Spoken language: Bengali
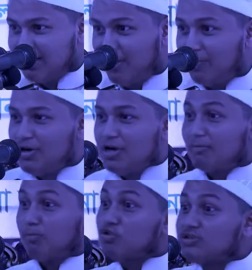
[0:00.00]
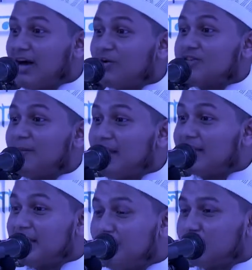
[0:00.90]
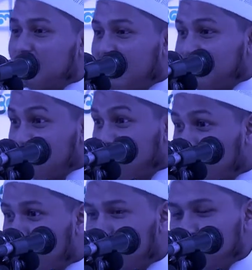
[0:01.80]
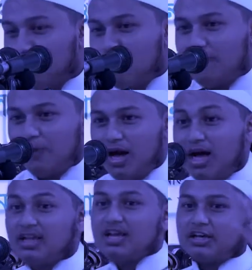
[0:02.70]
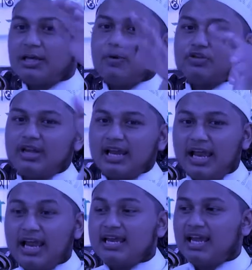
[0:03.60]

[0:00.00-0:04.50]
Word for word: দাও বুঝাও যে ভাই গিবতের এটা জঘন্যতম অপরাধ গিবতের এই